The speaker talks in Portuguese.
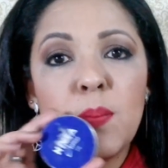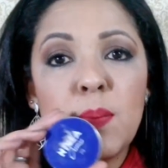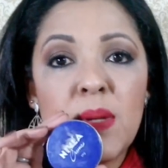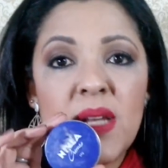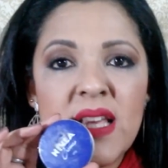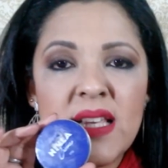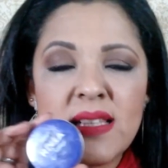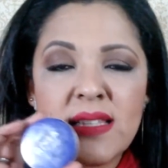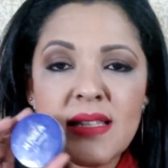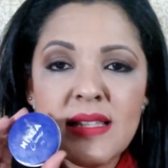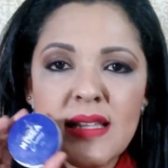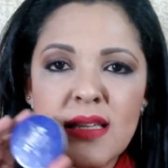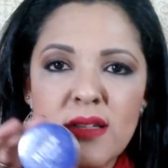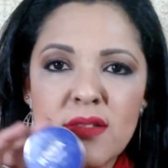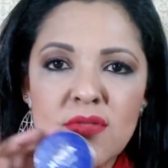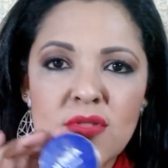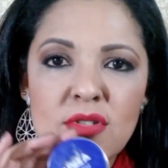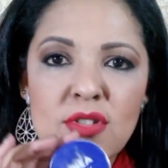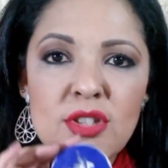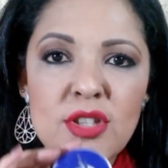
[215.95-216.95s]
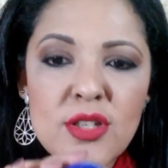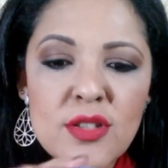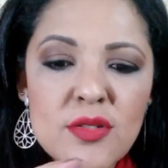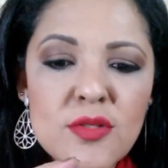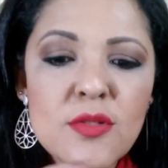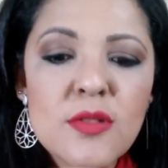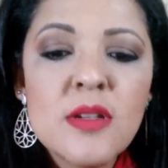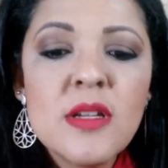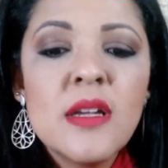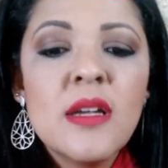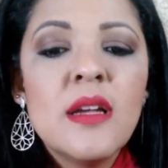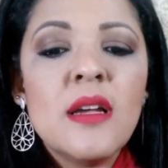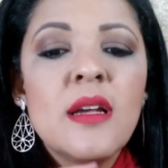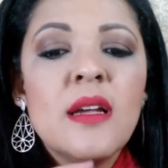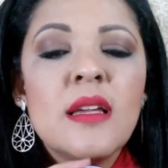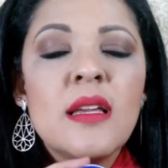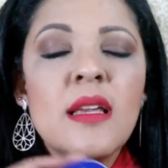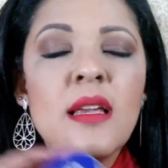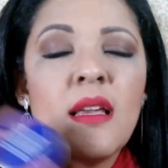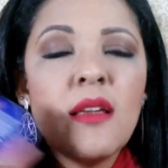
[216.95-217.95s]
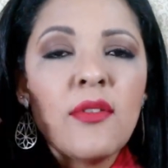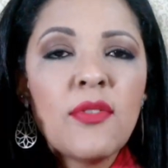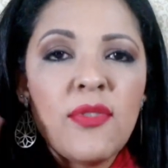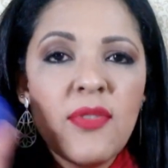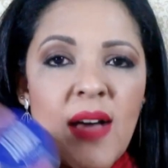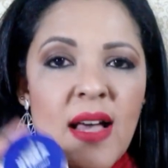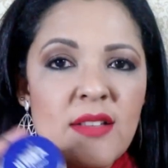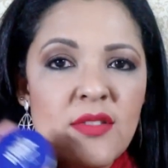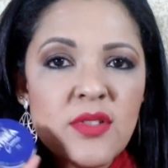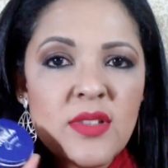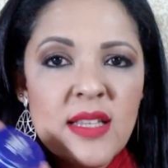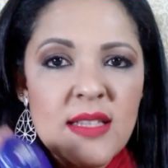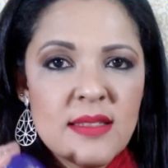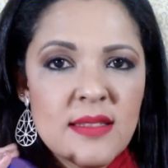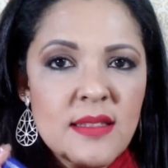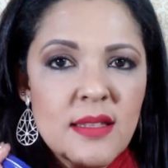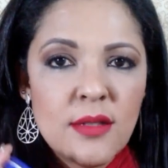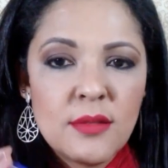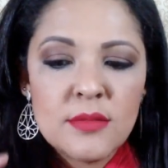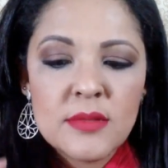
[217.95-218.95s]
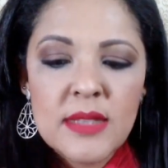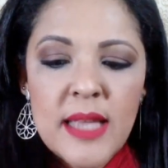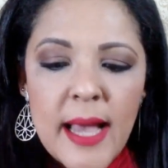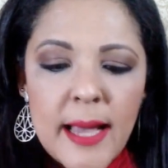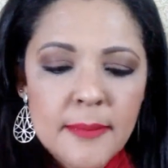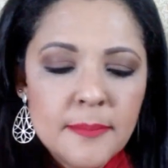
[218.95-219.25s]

Eu preciso disso e faço questão,